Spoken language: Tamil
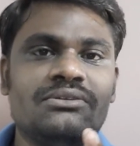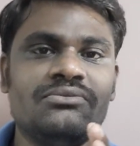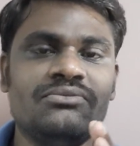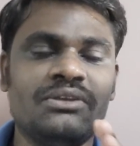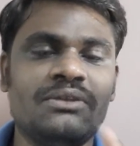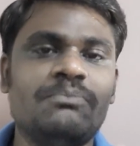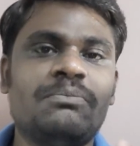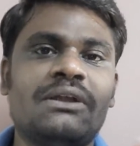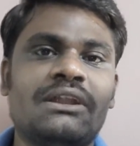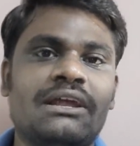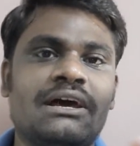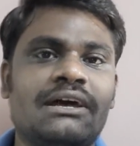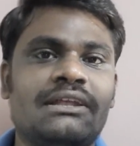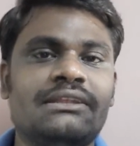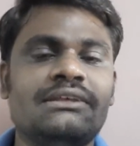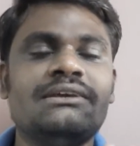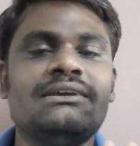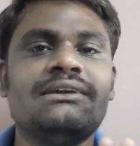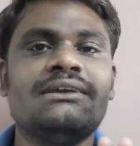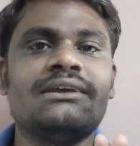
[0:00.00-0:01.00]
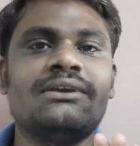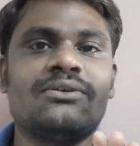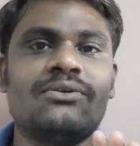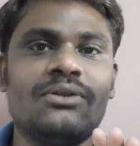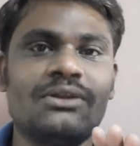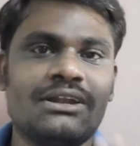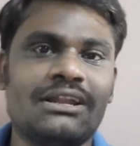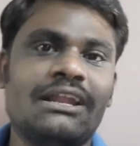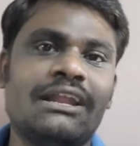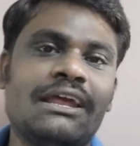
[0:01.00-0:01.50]
வின் பண்ணாது
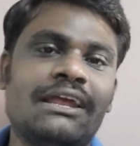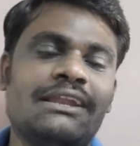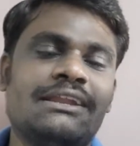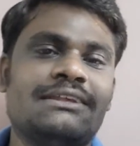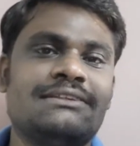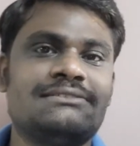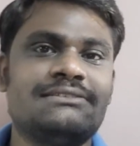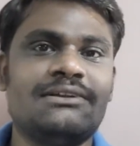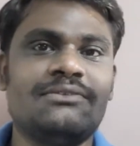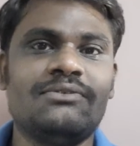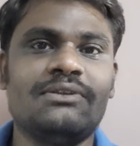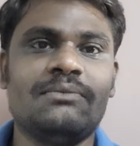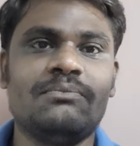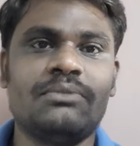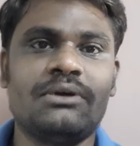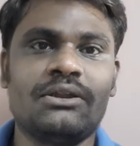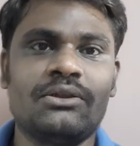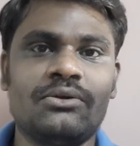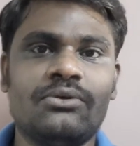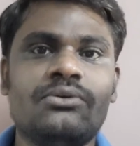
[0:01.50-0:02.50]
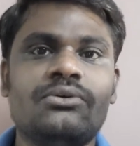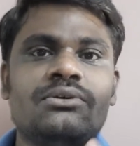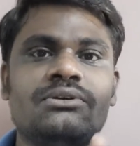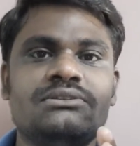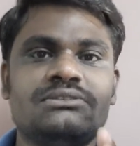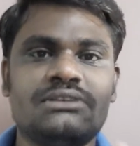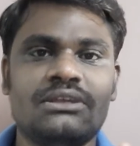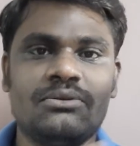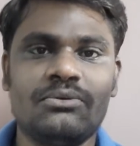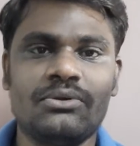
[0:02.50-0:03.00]
கொல்கட்டா நைட் ரைடர்ஸ் தான் வின் பண்ணோம்
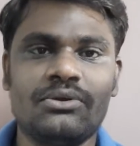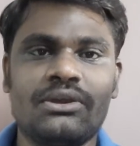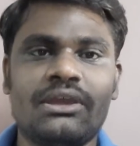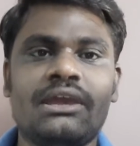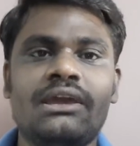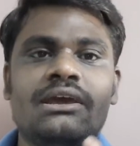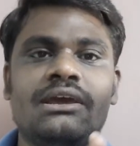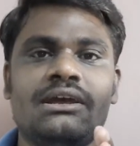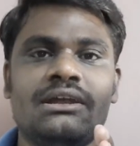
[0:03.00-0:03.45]
சரி ஓகே